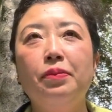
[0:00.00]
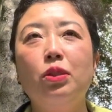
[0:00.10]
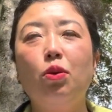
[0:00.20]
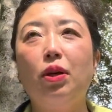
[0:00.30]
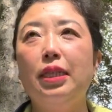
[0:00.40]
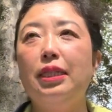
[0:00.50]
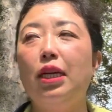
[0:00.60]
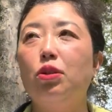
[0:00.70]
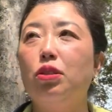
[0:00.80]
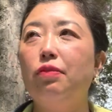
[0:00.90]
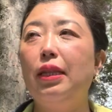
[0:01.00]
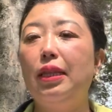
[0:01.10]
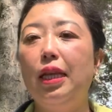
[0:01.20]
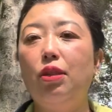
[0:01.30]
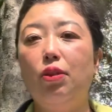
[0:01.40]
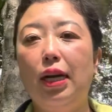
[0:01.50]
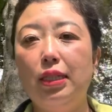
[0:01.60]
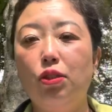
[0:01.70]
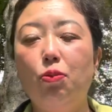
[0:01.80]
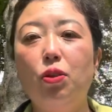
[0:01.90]
どっかにちゃんと座ってっていう感
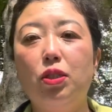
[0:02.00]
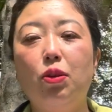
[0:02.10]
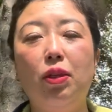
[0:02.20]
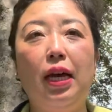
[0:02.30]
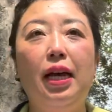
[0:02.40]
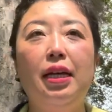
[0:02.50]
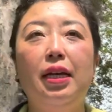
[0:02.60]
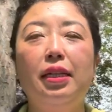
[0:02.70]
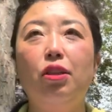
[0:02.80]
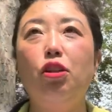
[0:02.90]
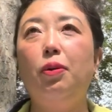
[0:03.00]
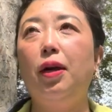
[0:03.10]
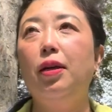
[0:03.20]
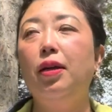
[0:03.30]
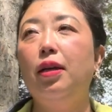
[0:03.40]
じだと思うし、そんな、例えば、